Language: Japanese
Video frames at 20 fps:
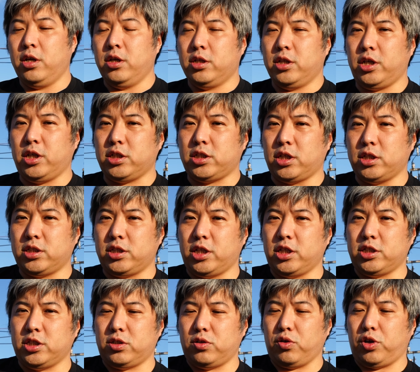で撮
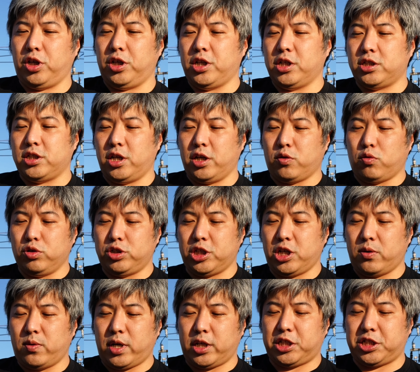影するときにですね、こち
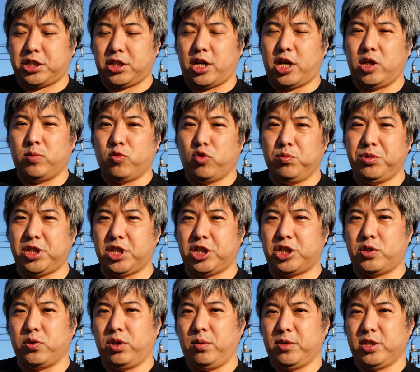らは室内でもお見せ
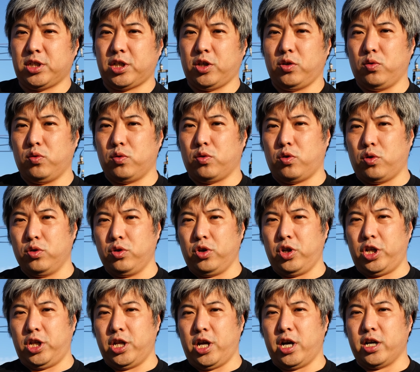しておりますけど、このよ
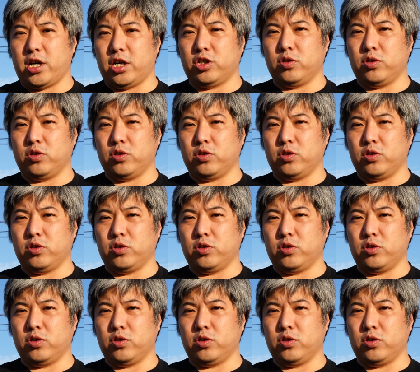うに長